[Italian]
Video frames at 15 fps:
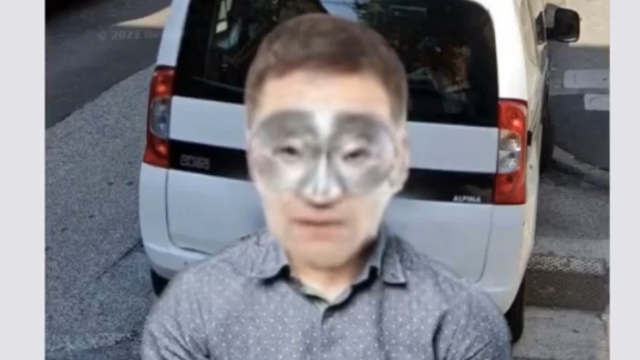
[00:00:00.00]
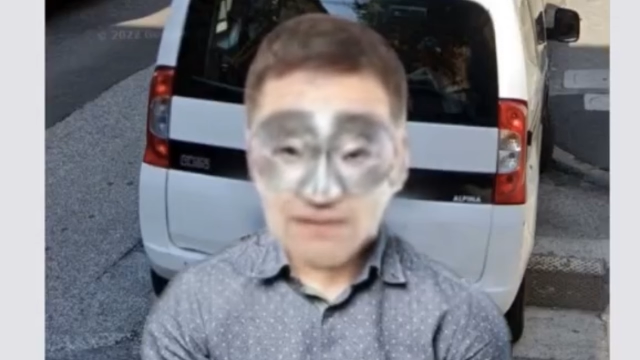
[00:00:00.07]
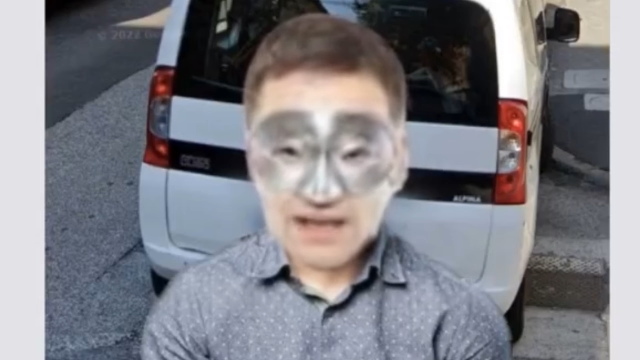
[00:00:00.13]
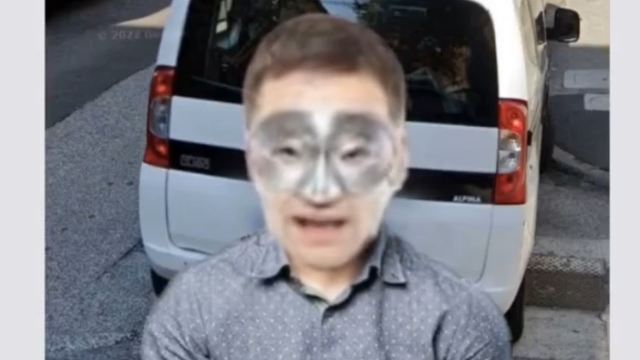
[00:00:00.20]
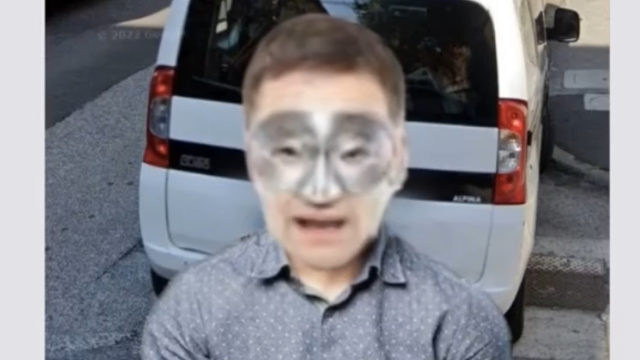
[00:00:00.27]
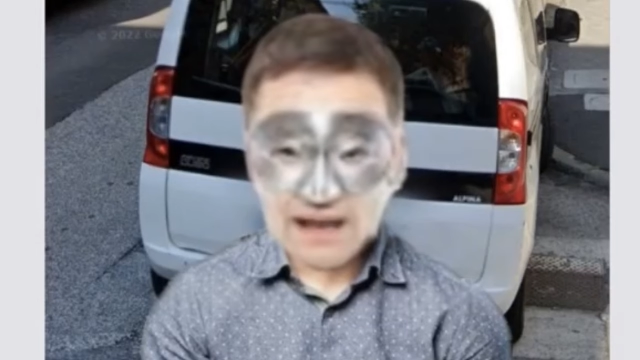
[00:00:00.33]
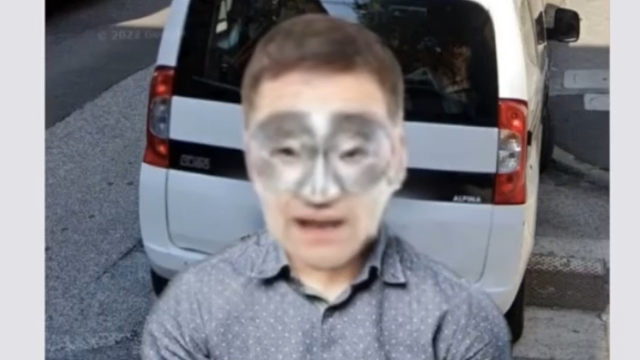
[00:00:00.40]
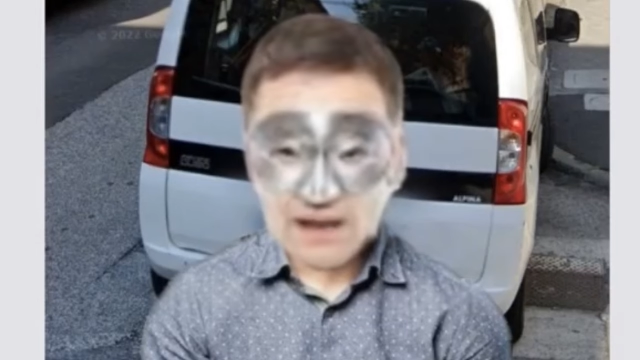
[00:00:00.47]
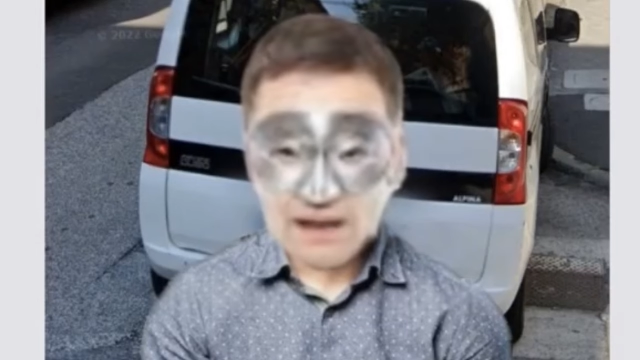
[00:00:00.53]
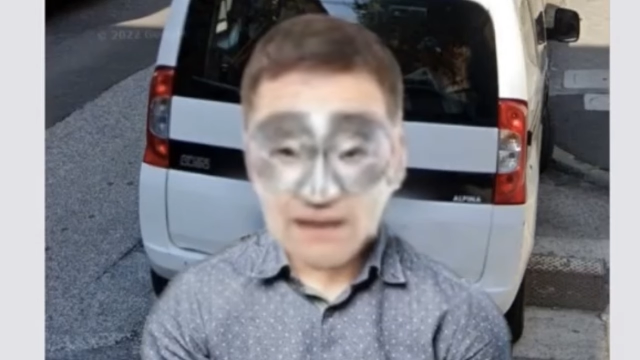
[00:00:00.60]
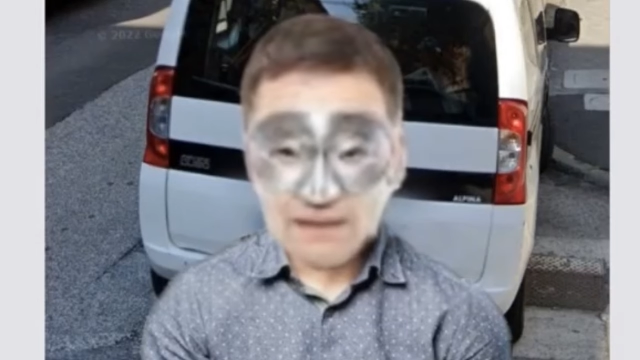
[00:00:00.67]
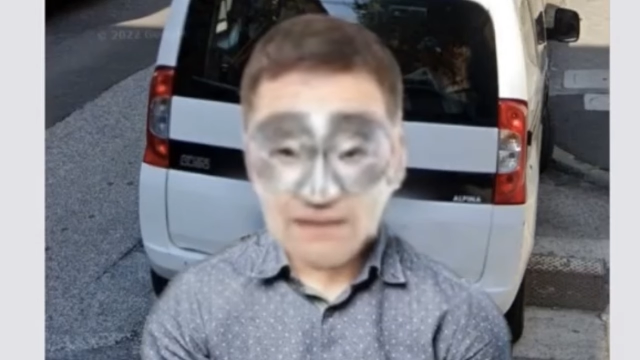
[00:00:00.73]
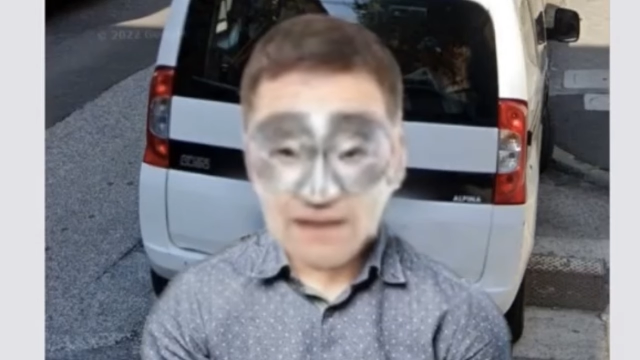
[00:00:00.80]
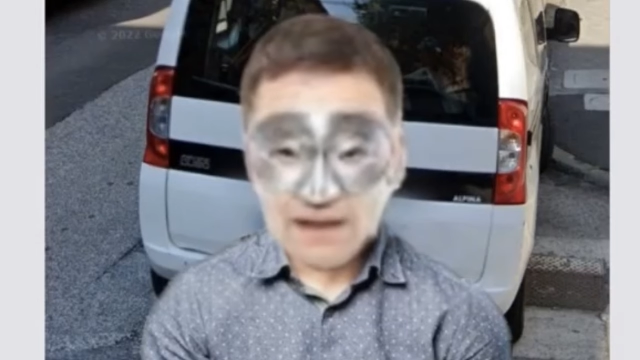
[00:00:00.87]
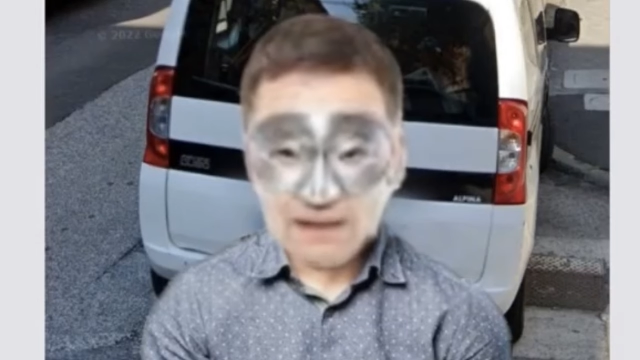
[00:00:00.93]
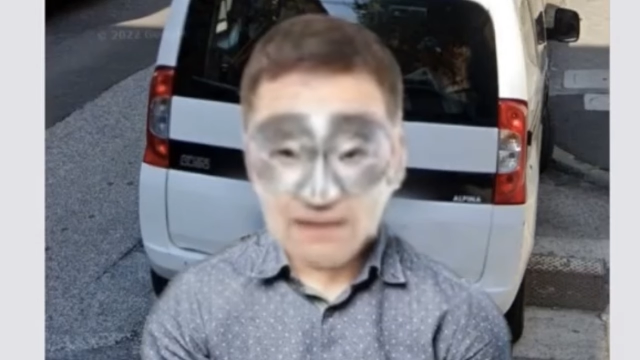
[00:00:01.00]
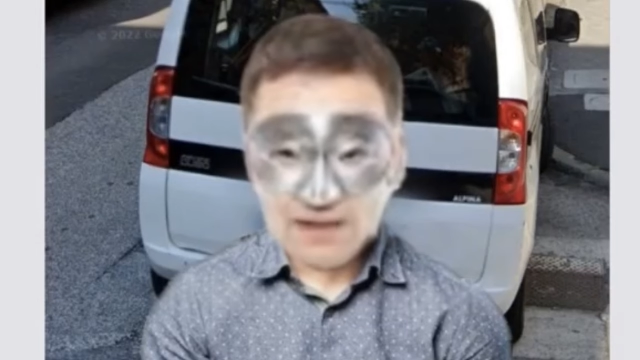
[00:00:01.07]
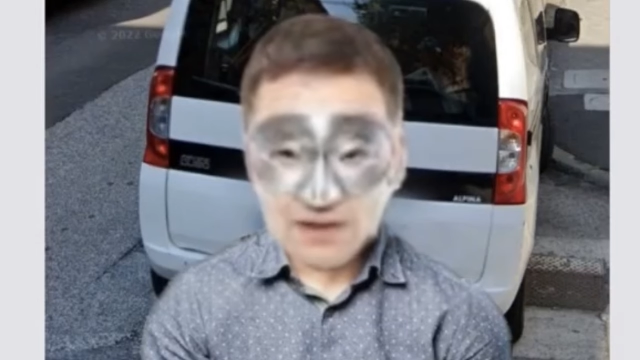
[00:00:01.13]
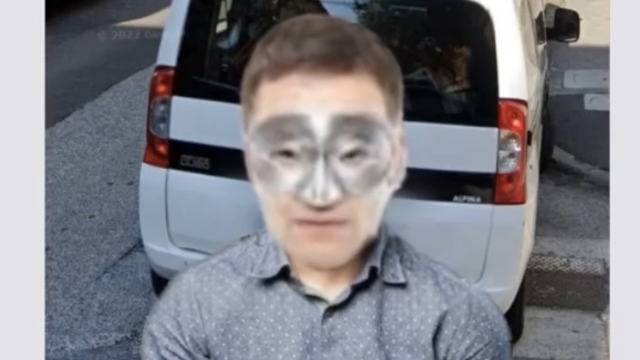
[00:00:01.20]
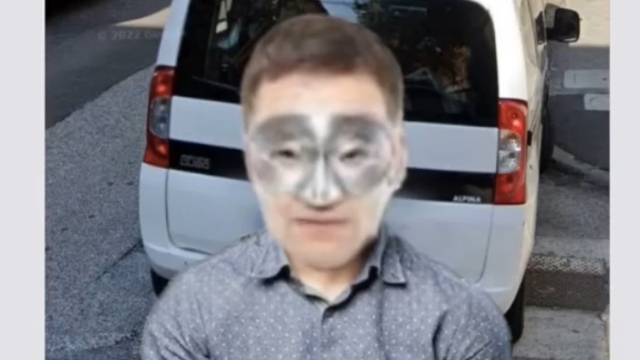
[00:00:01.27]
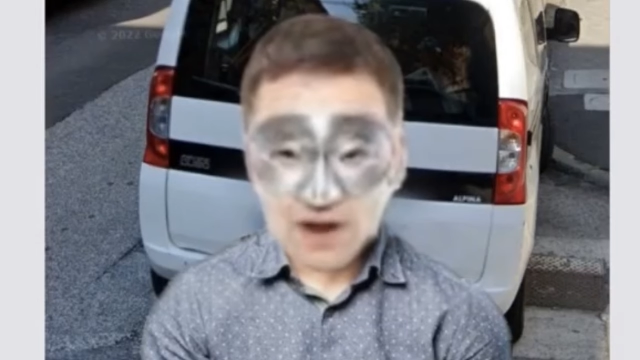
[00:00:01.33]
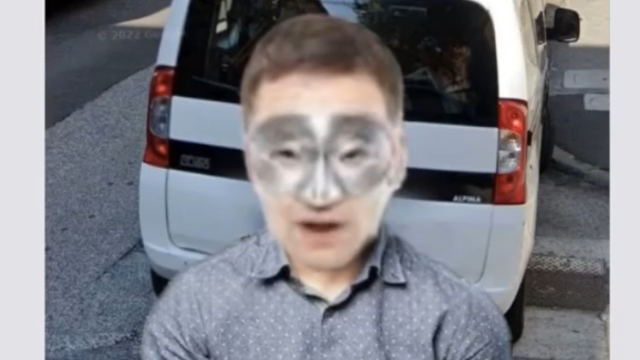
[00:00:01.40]
segreteria
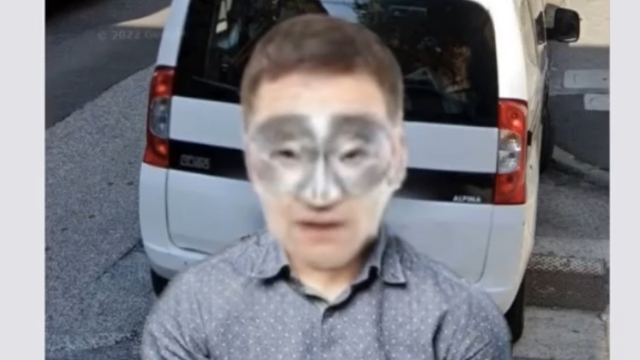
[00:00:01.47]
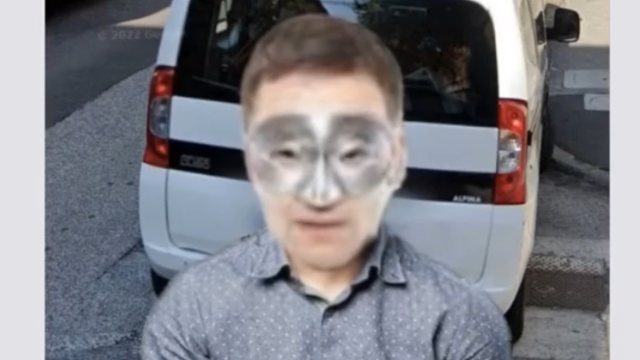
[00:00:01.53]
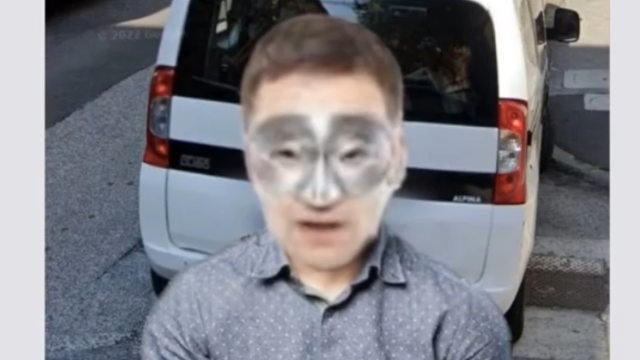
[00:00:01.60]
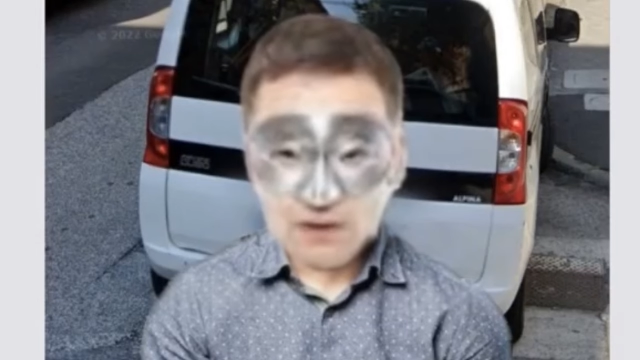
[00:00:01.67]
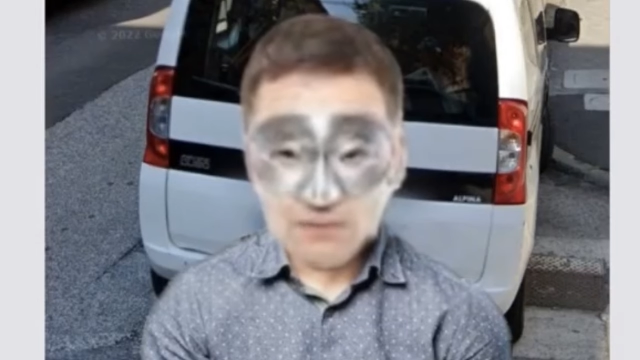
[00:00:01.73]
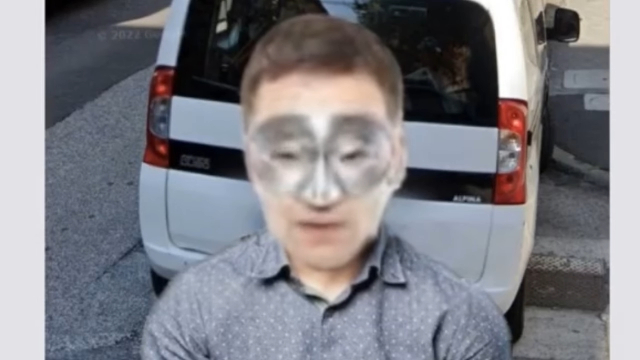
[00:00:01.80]
telefonica,